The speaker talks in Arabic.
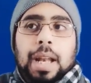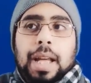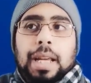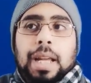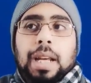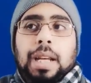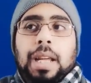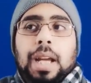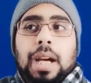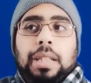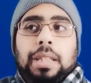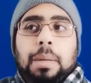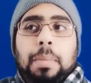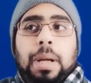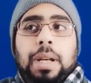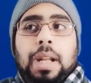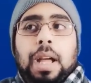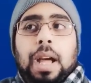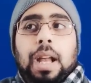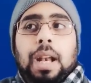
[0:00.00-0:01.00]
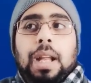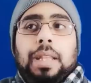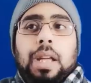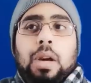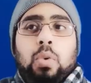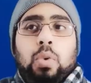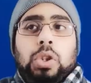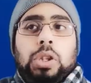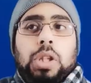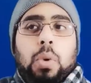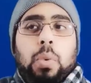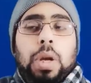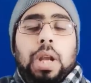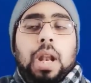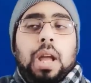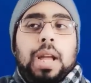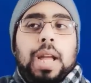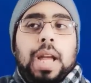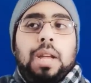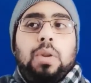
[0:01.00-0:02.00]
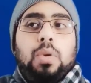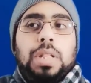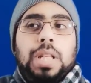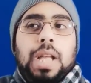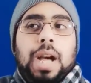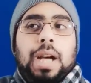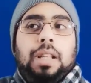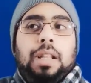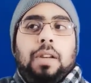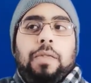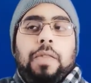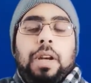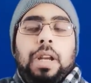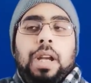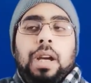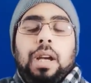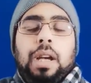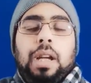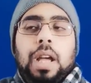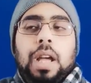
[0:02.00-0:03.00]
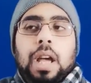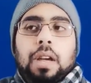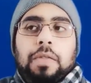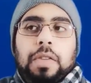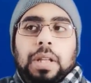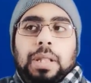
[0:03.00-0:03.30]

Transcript: لكني أتمنى ألا تكون تكون طويلة كي أساعد الفريق